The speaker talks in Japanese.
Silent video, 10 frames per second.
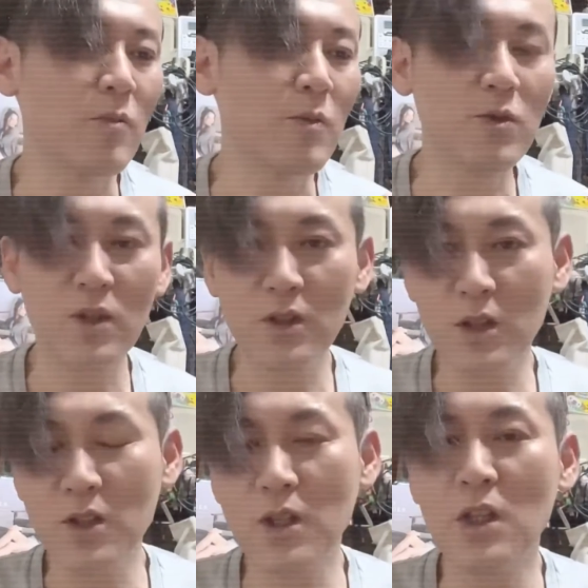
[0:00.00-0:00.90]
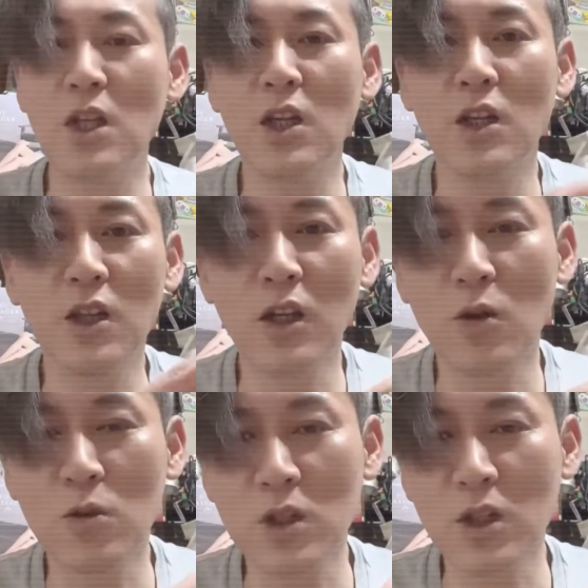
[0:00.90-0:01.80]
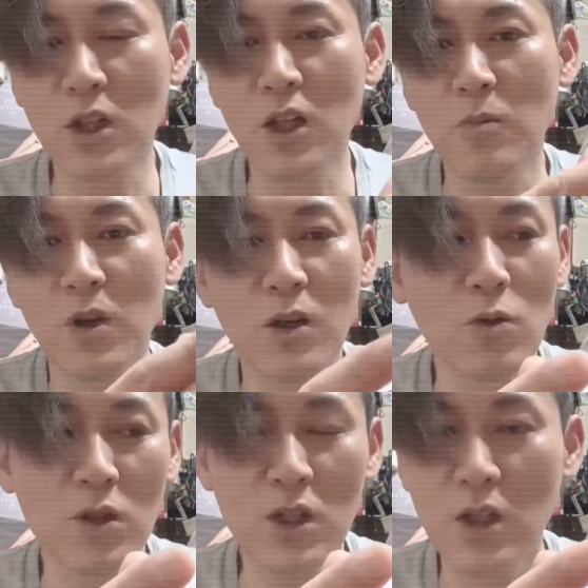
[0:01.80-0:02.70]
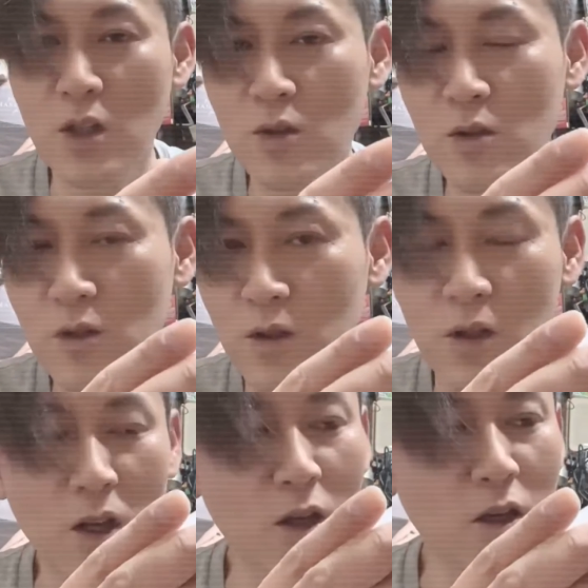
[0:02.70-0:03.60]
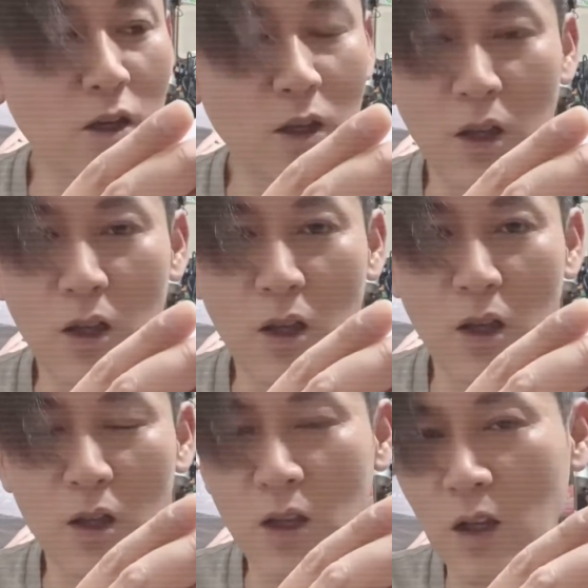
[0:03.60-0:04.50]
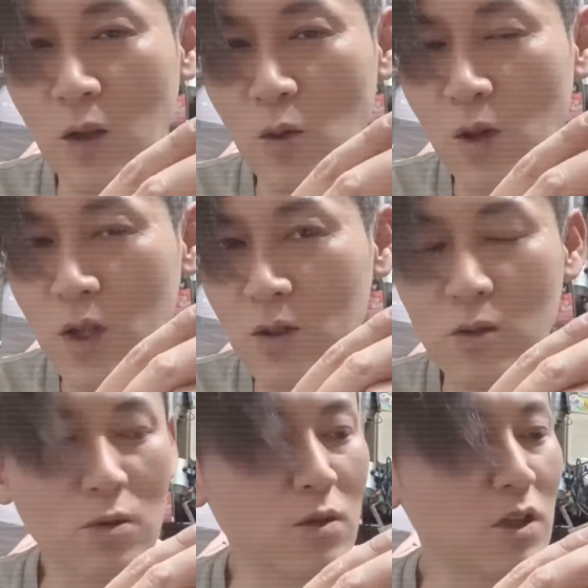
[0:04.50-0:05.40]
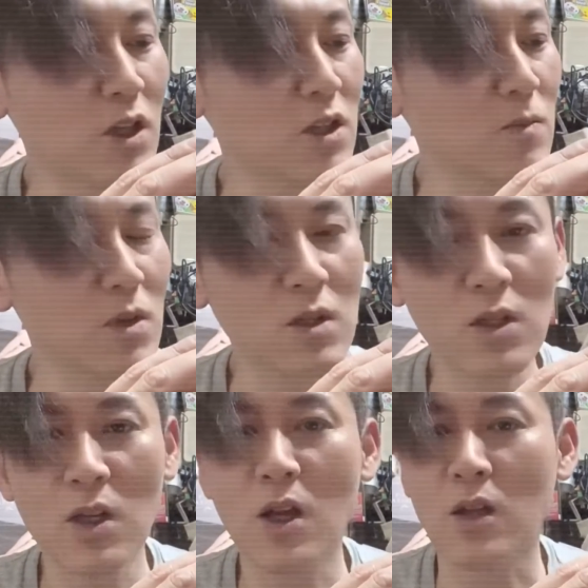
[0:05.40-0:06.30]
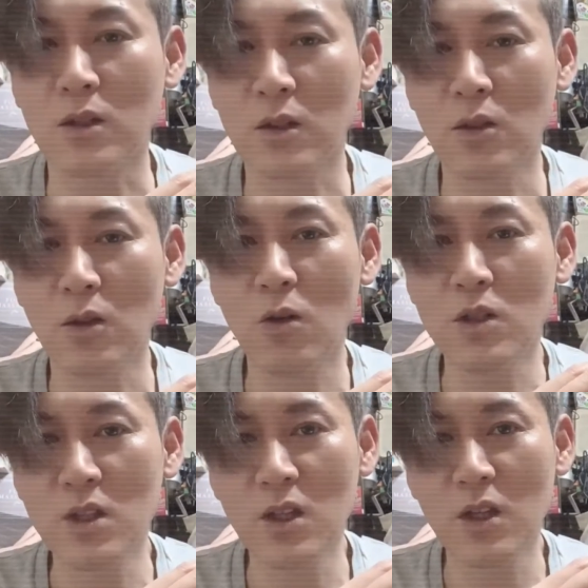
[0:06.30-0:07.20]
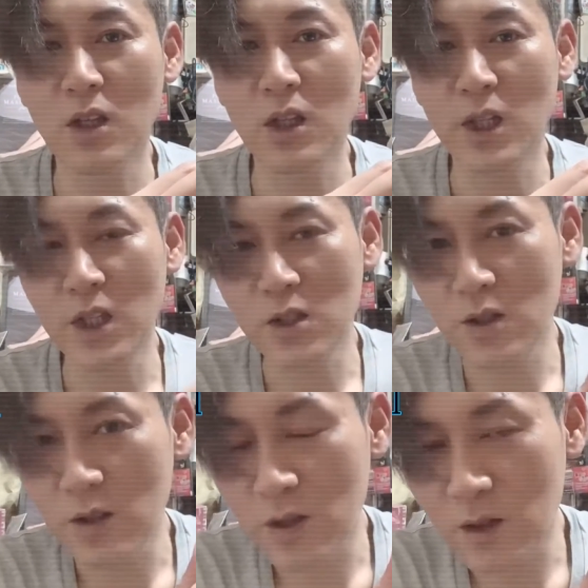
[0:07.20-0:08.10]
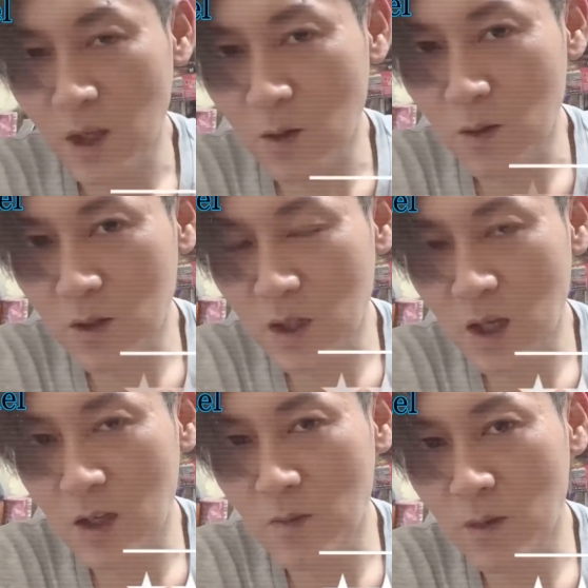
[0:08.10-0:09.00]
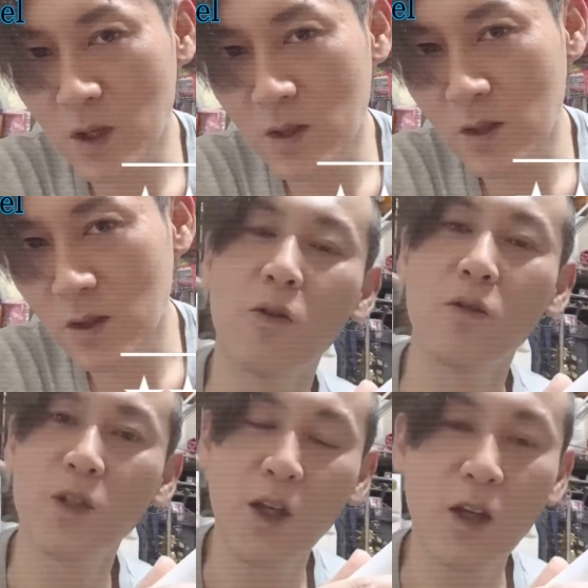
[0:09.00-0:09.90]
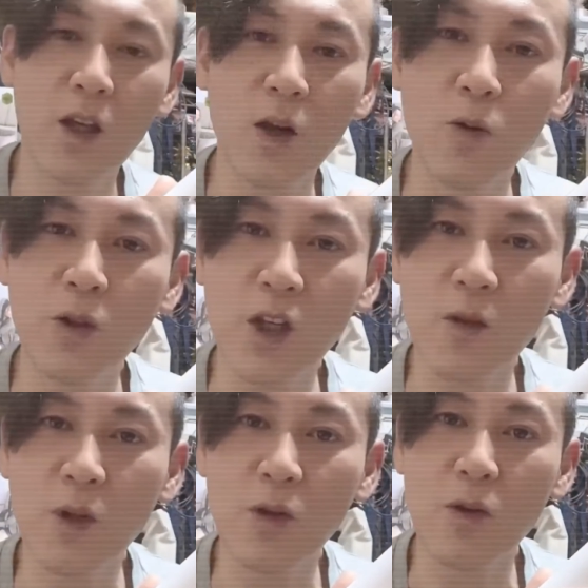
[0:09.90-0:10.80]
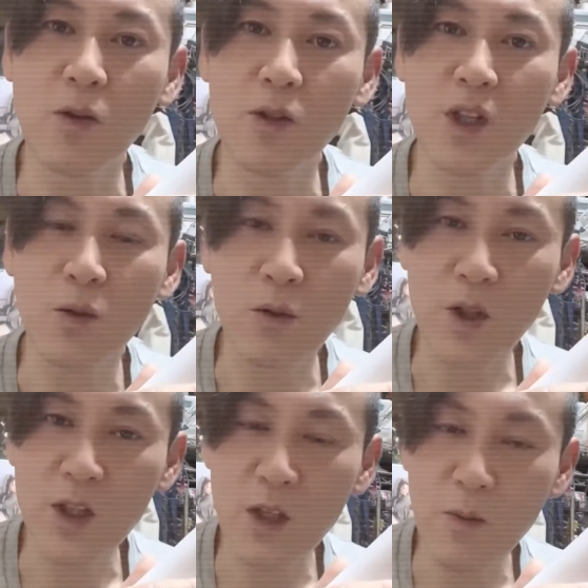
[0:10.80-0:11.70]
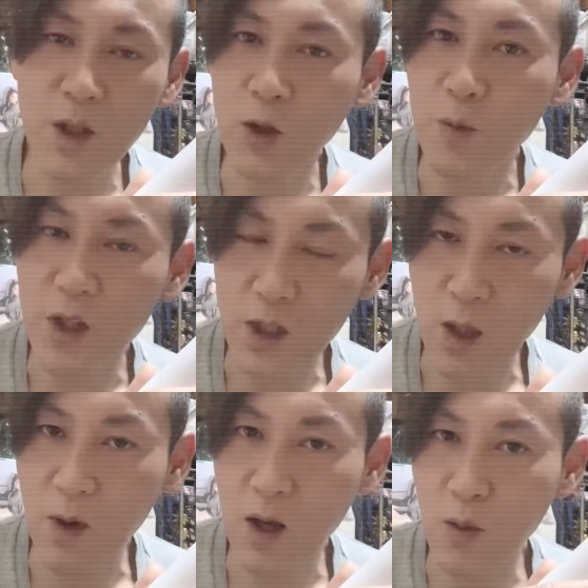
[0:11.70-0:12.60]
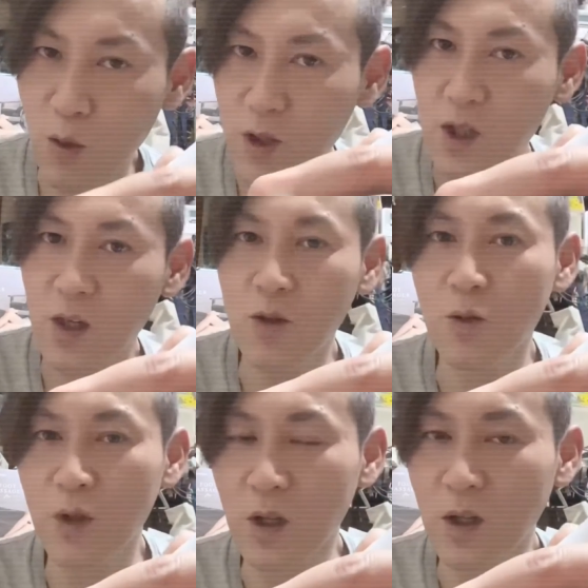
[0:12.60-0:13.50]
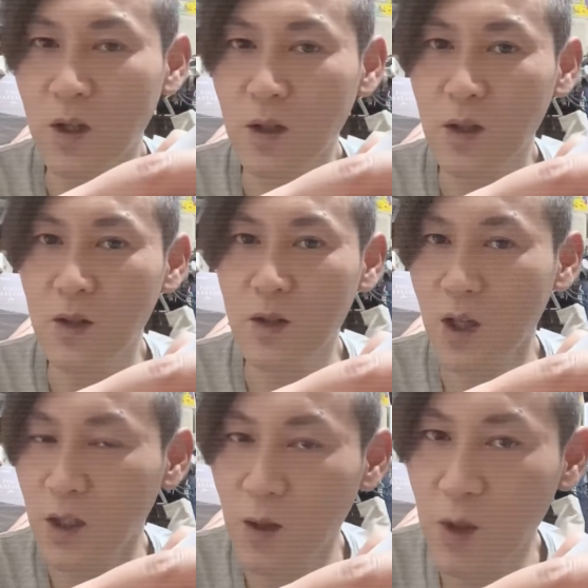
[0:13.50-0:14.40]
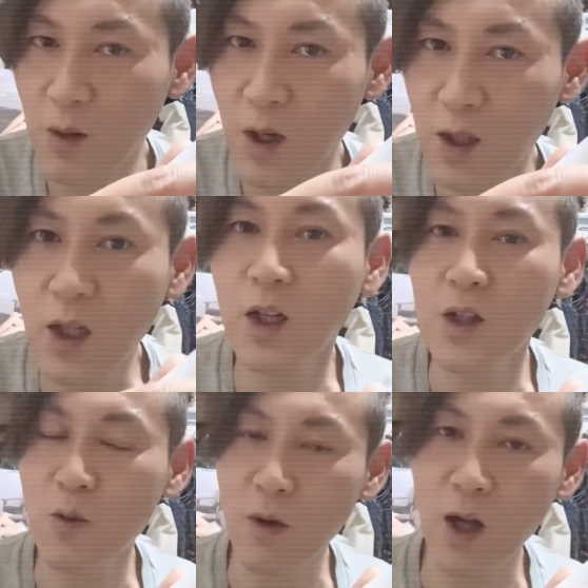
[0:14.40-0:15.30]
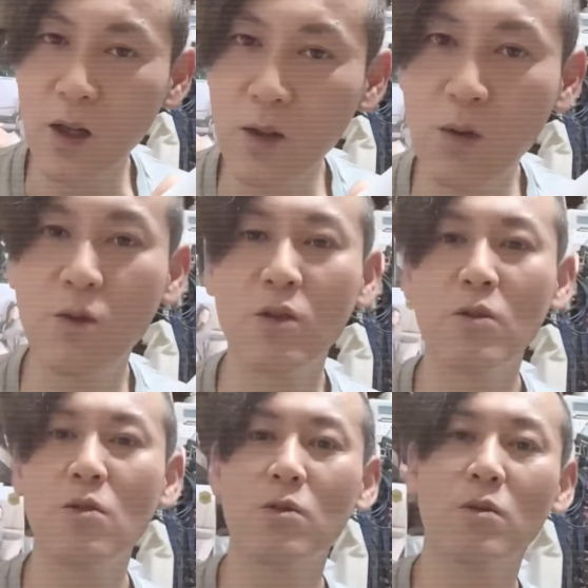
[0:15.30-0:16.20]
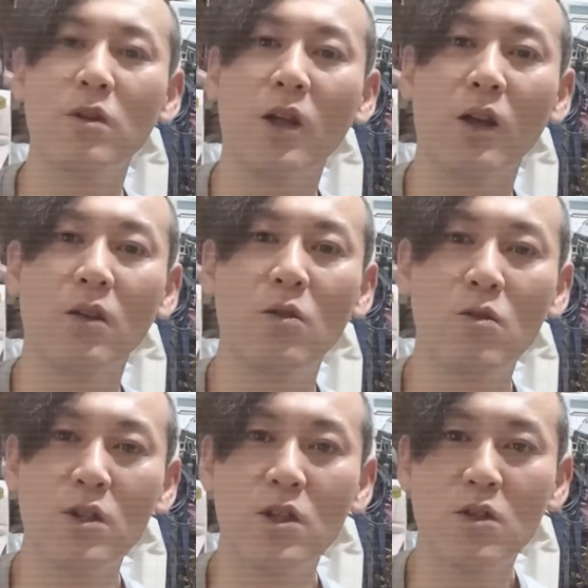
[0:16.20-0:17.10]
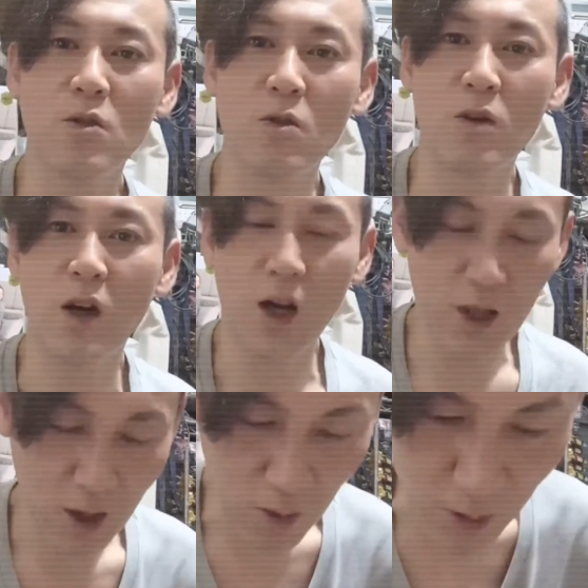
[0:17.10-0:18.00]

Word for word: まあ、武蔵先生的にこちらね、まあ、星5つ、えー、で評価するといたしましたら、星5つでございます。くせ毛でお悩みの全国1000万人の皆様、こちらの商品使ってみてはいかがでしょうかということでご視聴ありがとう